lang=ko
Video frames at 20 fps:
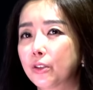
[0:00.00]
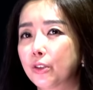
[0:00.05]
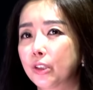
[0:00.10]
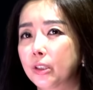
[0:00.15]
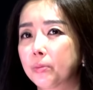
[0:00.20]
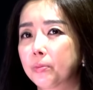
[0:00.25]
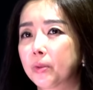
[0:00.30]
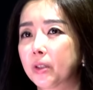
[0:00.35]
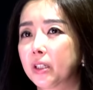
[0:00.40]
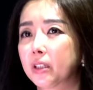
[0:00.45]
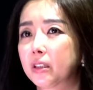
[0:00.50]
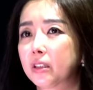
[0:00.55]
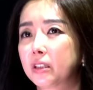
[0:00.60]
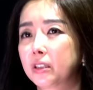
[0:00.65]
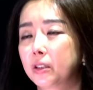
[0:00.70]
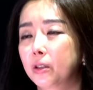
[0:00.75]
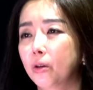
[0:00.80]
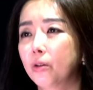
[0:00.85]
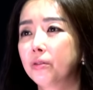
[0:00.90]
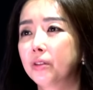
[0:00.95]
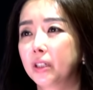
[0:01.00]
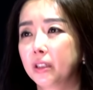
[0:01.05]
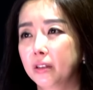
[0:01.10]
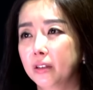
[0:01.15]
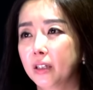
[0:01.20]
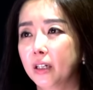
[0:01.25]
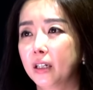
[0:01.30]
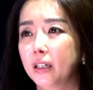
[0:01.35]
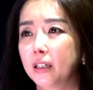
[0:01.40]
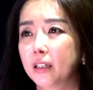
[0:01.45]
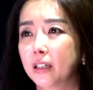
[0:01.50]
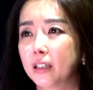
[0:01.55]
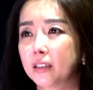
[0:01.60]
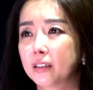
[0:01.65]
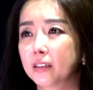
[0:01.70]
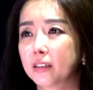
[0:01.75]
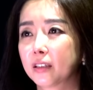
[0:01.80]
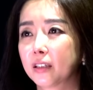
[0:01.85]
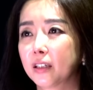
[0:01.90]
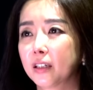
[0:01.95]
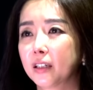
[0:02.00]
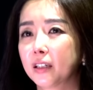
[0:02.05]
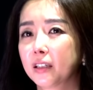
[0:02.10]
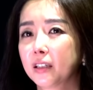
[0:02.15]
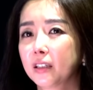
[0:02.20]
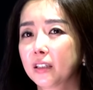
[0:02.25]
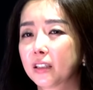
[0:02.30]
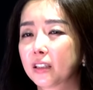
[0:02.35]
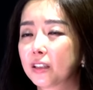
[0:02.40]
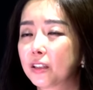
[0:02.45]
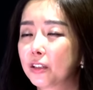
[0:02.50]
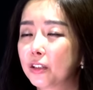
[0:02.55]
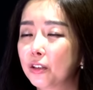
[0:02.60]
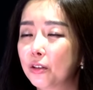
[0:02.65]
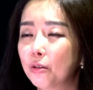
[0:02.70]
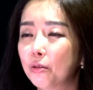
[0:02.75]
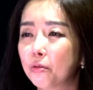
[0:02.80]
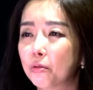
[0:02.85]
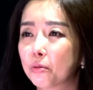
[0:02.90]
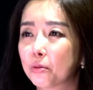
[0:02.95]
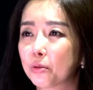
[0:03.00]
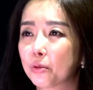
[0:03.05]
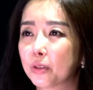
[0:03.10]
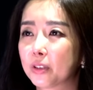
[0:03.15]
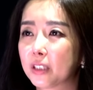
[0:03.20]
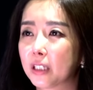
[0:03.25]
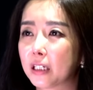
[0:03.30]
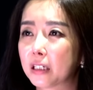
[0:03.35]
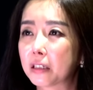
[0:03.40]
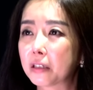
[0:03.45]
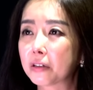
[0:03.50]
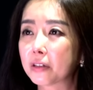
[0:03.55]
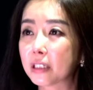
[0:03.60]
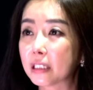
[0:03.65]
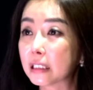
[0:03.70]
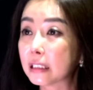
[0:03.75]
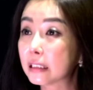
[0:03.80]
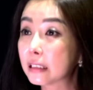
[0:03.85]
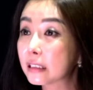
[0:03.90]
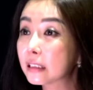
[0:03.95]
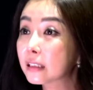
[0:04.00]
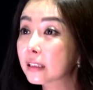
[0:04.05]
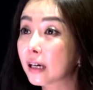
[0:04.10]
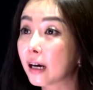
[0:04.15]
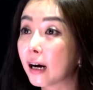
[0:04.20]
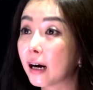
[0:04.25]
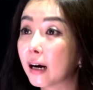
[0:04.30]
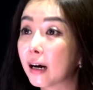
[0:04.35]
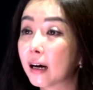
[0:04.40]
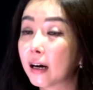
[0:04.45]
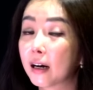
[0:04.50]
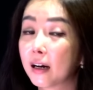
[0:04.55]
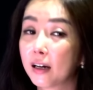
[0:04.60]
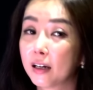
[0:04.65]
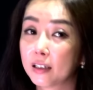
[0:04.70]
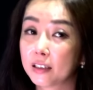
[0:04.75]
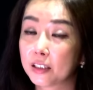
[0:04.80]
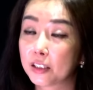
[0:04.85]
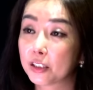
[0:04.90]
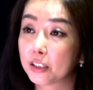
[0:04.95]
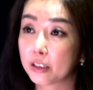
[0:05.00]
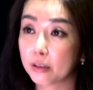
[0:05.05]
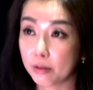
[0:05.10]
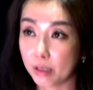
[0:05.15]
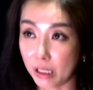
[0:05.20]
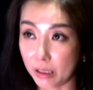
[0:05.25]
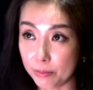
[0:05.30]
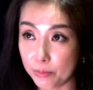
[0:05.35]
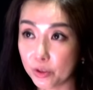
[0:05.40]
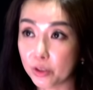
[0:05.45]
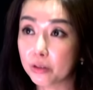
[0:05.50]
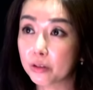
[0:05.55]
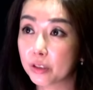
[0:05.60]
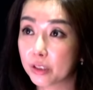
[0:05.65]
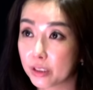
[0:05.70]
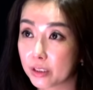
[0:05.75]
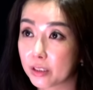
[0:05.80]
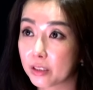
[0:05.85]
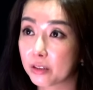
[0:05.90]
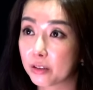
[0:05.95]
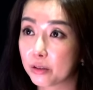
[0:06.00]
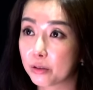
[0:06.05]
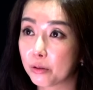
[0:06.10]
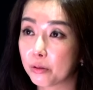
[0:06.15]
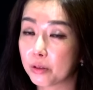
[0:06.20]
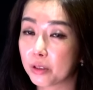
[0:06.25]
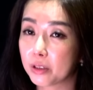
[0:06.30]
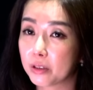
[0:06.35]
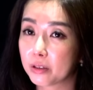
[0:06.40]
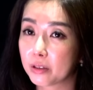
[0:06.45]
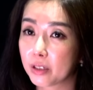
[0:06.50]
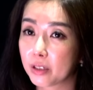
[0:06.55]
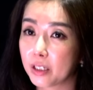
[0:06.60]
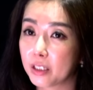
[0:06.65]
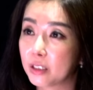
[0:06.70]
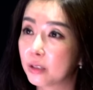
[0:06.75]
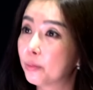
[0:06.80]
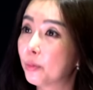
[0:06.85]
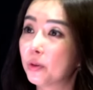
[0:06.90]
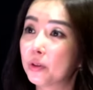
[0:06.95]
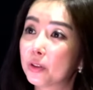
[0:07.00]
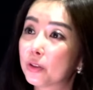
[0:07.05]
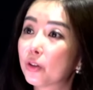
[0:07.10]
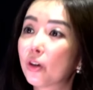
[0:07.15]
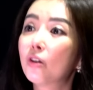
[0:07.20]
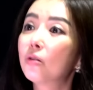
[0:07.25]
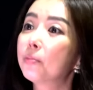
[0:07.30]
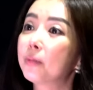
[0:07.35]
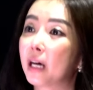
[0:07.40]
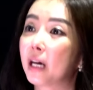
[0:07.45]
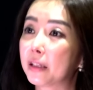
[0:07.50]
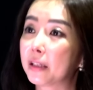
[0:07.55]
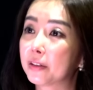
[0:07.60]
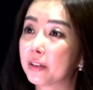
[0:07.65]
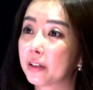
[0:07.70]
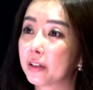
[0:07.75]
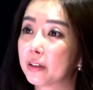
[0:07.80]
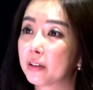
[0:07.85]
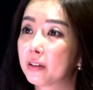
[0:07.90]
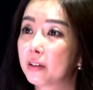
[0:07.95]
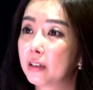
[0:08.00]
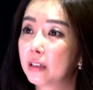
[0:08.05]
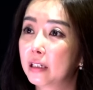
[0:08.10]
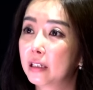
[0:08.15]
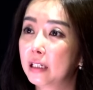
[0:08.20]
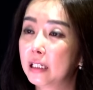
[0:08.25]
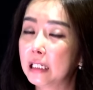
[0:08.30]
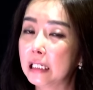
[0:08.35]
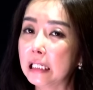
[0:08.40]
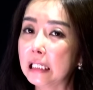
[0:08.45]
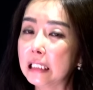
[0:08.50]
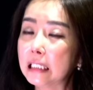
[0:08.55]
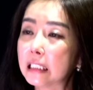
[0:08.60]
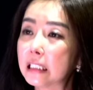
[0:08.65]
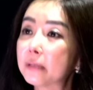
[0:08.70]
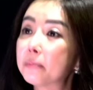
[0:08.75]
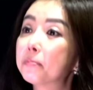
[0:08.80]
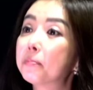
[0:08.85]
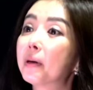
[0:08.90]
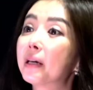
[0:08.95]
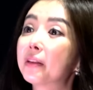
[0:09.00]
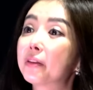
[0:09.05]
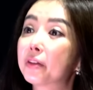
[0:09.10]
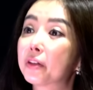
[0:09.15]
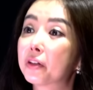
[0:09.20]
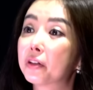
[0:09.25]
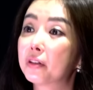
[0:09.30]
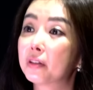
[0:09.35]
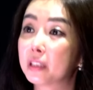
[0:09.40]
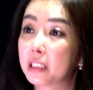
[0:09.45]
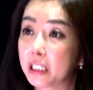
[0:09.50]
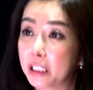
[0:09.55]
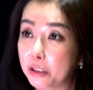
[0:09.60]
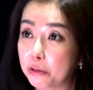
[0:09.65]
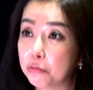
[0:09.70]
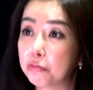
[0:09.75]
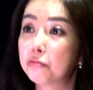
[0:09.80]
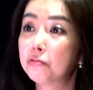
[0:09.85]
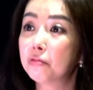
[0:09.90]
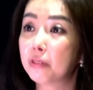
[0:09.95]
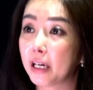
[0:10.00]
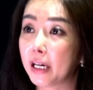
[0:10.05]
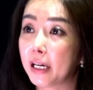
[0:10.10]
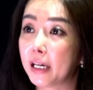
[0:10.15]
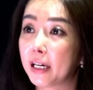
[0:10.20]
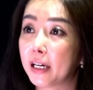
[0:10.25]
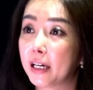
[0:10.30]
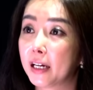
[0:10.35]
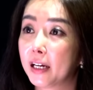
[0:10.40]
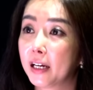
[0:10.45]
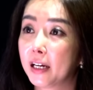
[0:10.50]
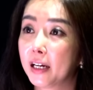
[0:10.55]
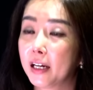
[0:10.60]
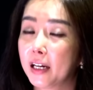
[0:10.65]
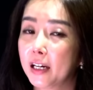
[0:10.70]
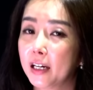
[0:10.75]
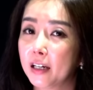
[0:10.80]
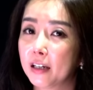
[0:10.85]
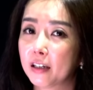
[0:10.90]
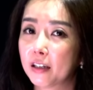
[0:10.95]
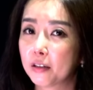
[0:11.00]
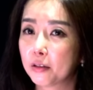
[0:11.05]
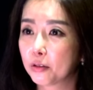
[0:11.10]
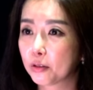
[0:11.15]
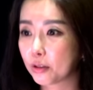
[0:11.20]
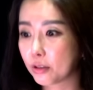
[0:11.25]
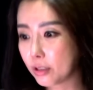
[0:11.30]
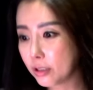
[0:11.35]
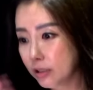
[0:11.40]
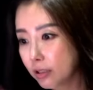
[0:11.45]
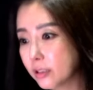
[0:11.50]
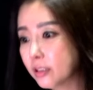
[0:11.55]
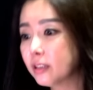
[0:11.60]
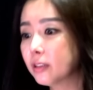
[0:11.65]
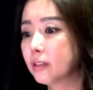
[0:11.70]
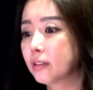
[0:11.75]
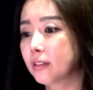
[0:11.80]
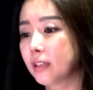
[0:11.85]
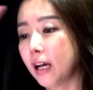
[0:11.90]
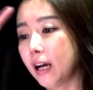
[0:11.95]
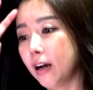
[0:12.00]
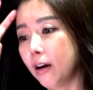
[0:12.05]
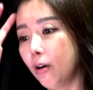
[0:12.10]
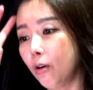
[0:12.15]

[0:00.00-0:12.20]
쉽게 드러낸다라는 게 리더로서의 자격이 있을까? 지금 감정을 쉽게 드러내는 게 이번이 음. 처음이 아니에요. 1심 판결 이후에 음. 그 글들은 다